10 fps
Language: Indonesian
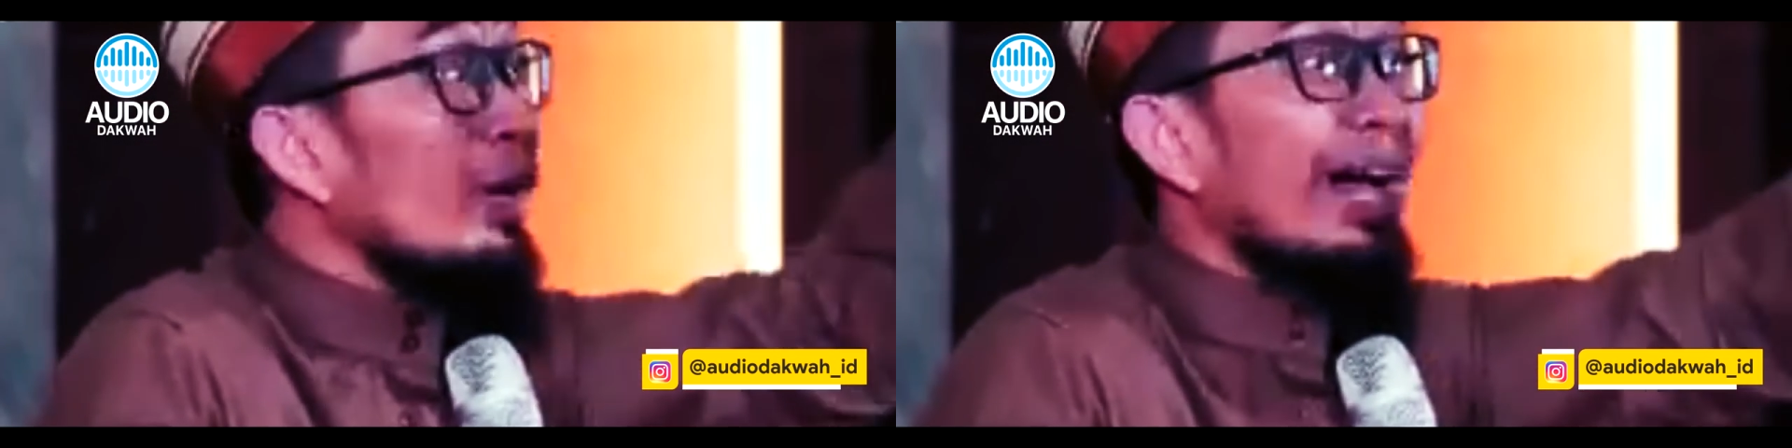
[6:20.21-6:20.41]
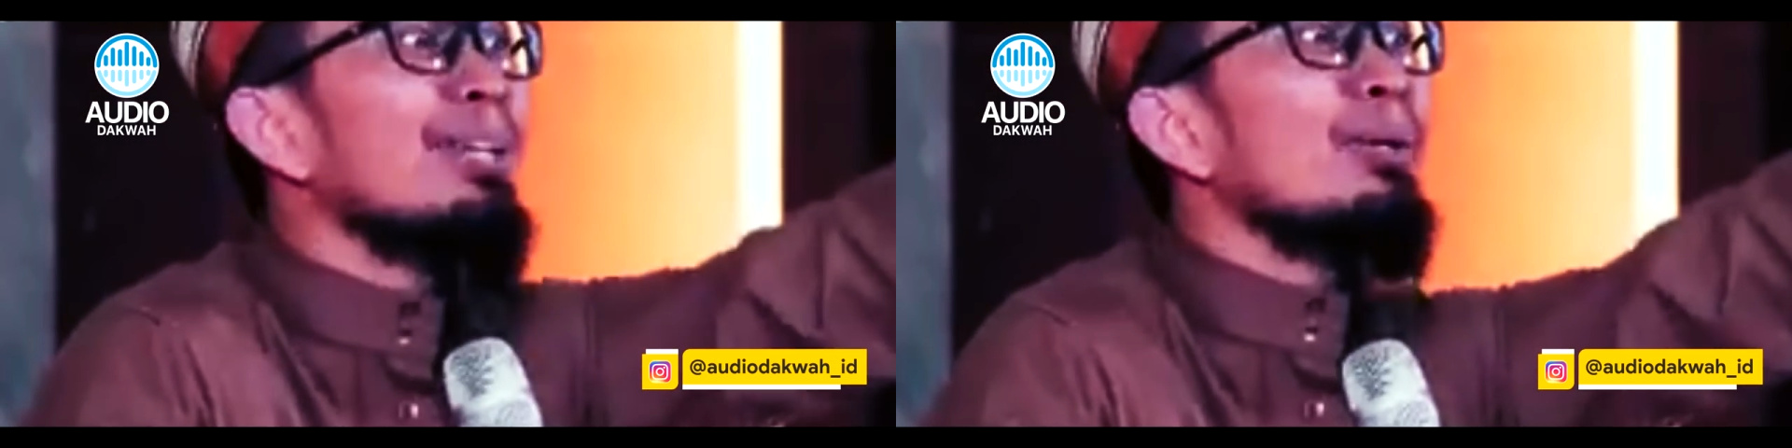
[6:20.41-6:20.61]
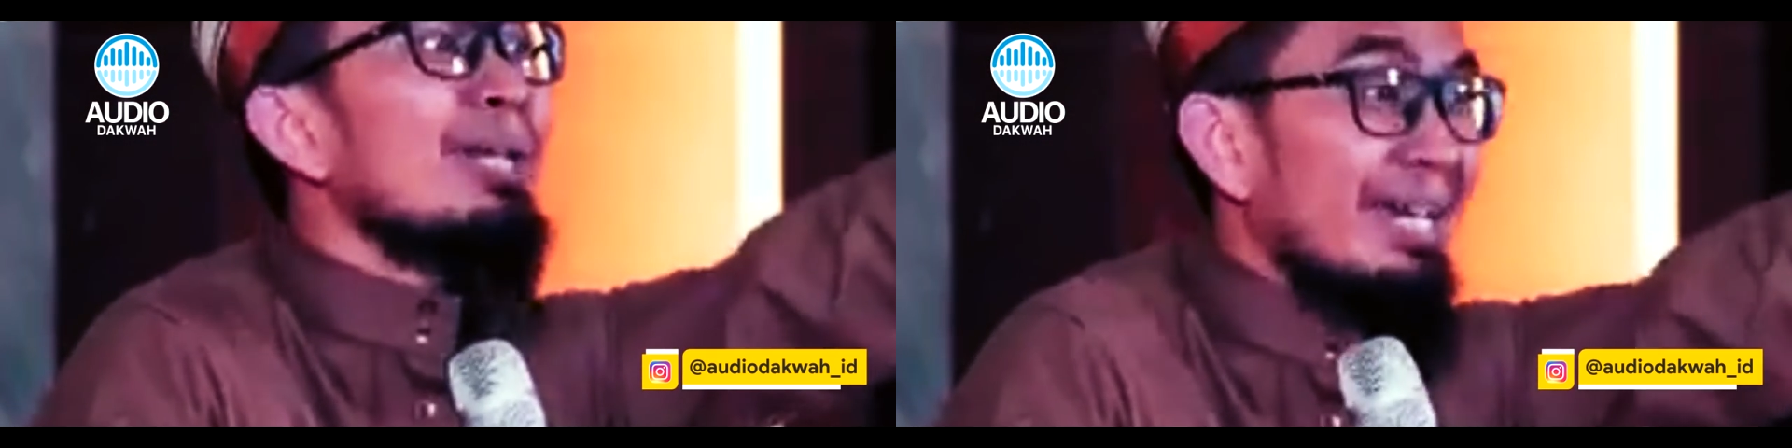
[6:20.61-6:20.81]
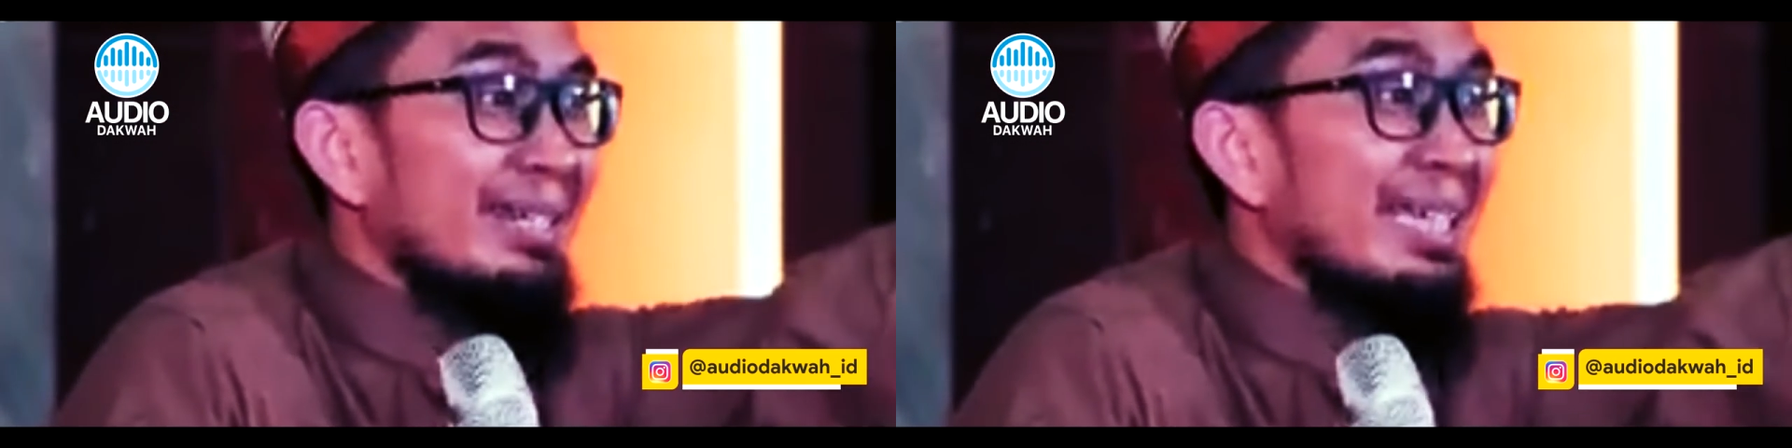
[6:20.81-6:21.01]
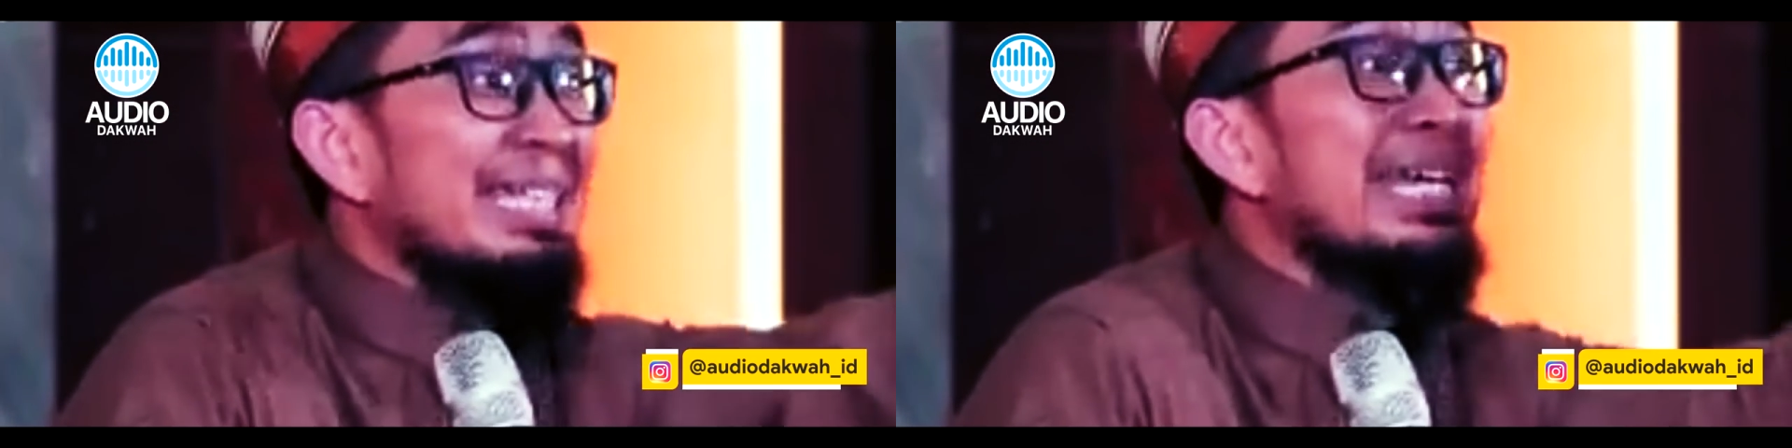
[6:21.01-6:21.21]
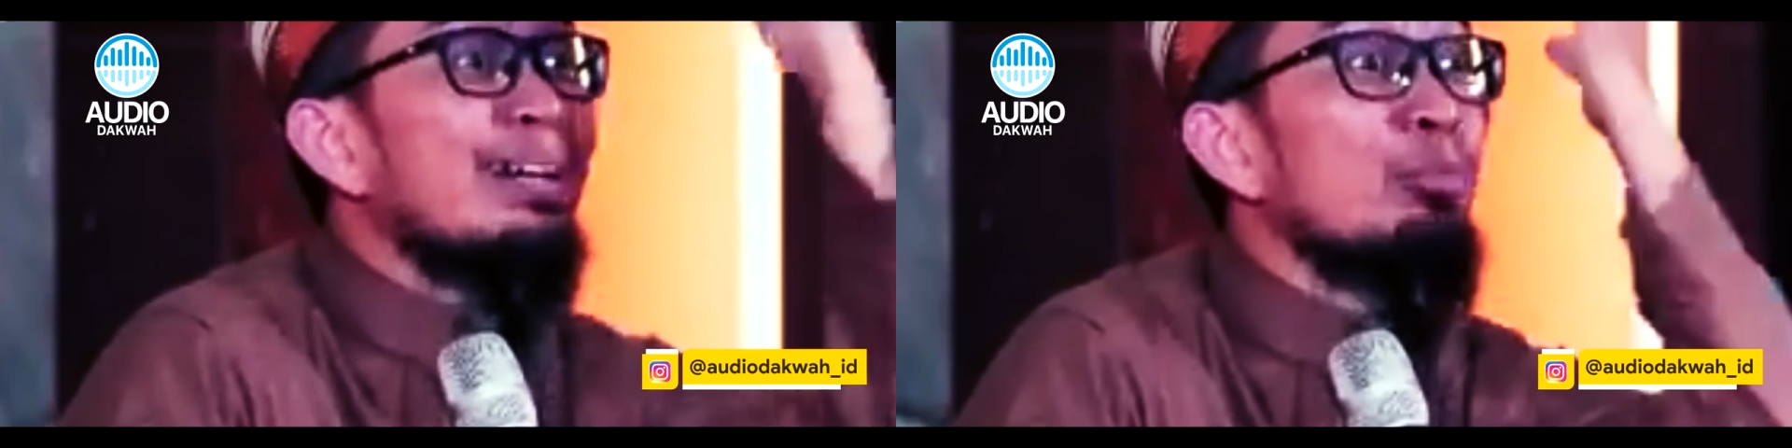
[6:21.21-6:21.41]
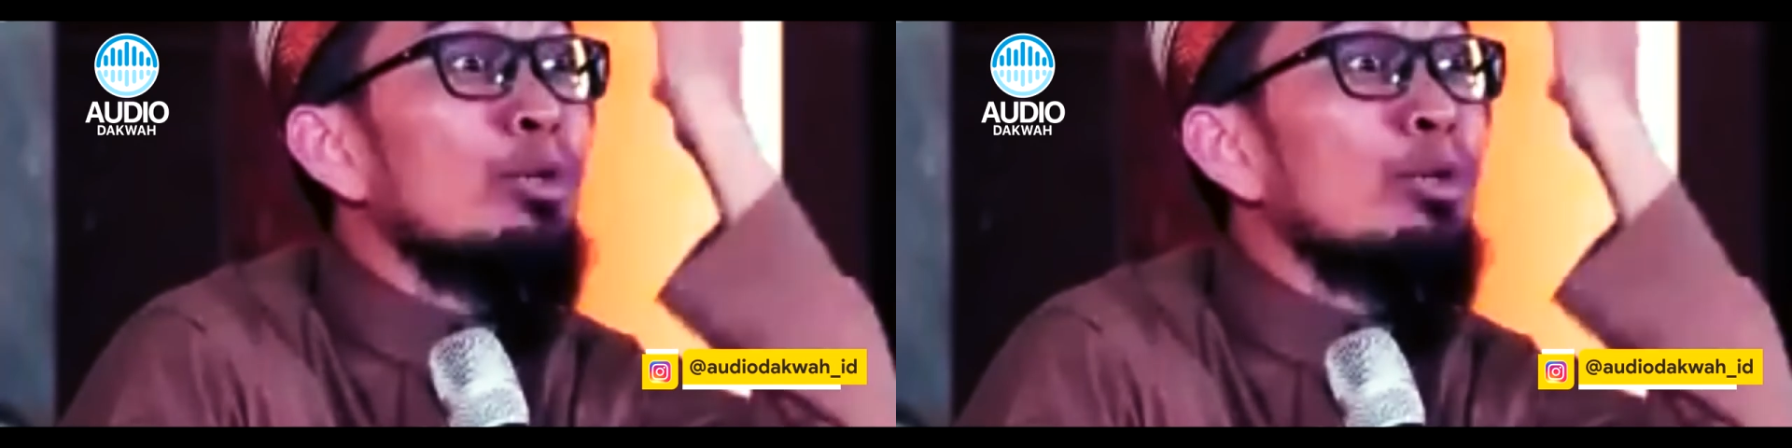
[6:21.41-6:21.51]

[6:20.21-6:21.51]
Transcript: menuduh Al-Quran ketika